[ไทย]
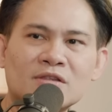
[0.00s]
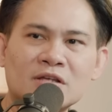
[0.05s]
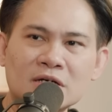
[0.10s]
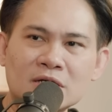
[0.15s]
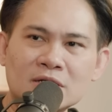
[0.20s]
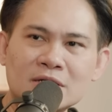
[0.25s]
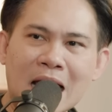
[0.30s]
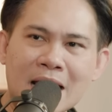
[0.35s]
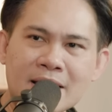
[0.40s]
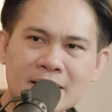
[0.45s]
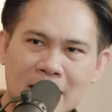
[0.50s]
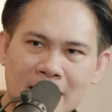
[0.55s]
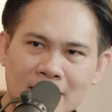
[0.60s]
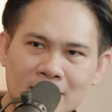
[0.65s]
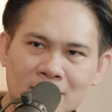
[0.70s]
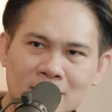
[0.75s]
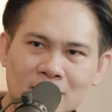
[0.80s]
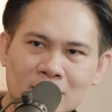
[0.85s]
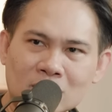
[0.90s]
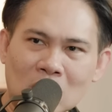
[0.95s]
ถือได้เงิน
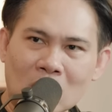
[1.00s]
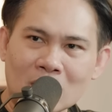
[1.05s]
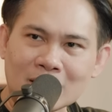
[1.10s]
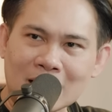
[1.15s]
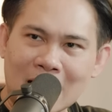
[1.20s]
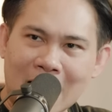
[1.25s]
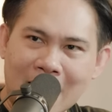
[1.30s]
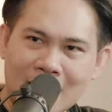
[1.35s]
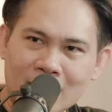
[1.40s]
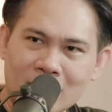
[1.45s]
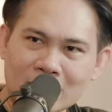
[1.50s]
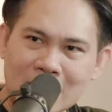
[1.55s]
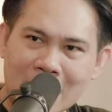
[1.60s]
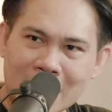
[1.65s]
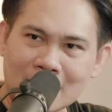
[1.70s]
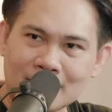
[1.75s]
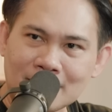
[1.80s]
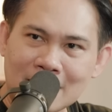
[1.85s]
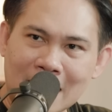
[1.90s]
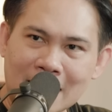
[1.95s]
ตอนขายก็ได้
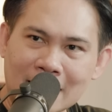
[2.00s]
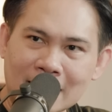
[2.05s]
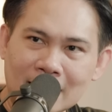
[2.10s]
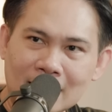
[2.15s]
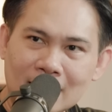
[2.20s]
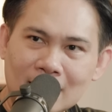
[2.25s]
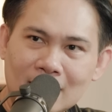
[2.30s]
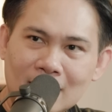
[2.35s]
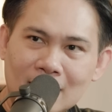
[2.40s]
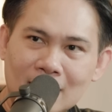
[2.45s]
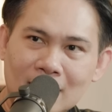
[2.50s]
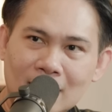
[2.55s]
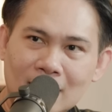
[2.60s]
กำไรโอ้